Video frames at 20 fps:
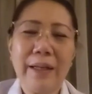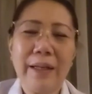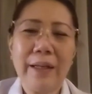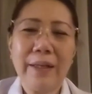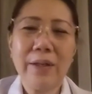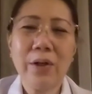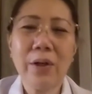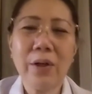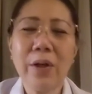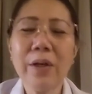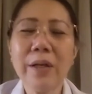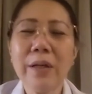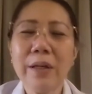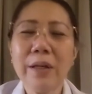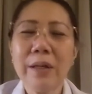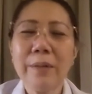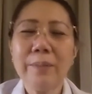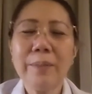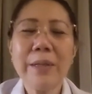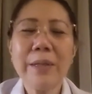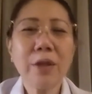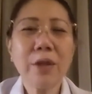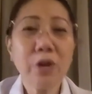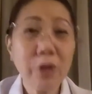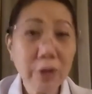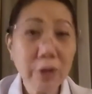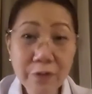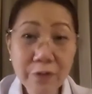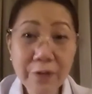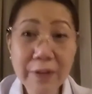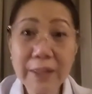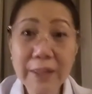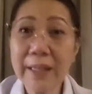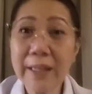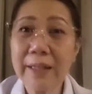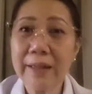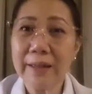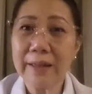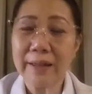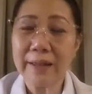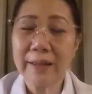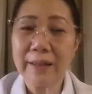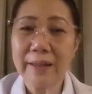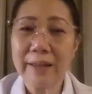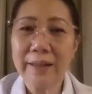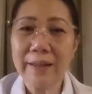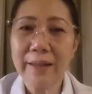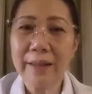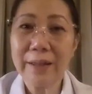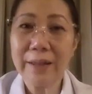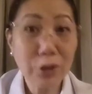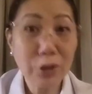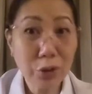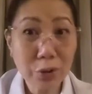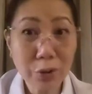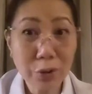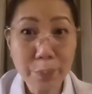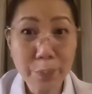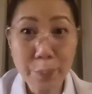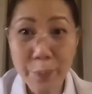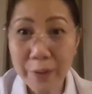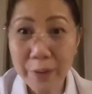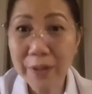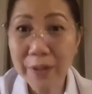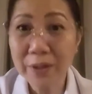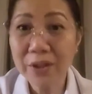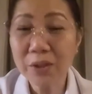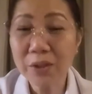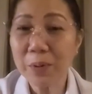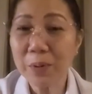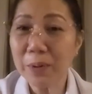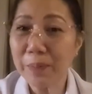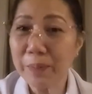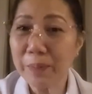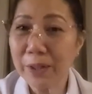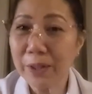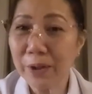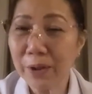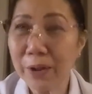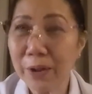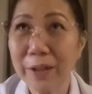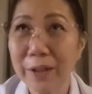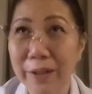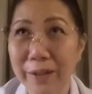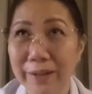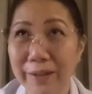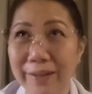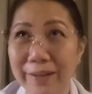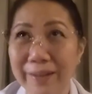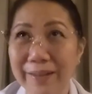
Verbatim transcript: No? Be confident that your prayers will be heard.